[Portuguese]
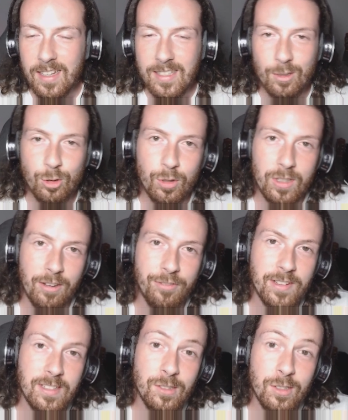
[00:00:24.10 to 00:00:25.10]
esse é um jogo que tava
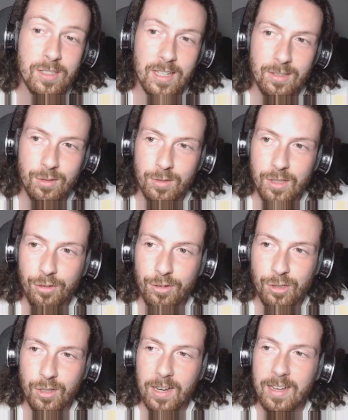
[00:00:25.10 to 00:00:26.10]
fazendo sucesso e eu vou
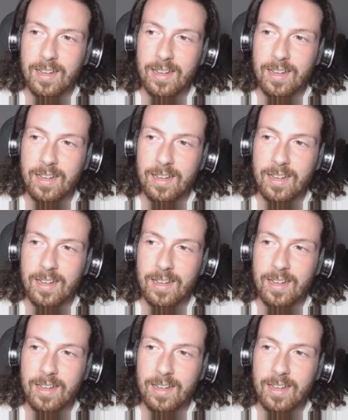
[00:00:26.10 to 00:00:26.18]
jogar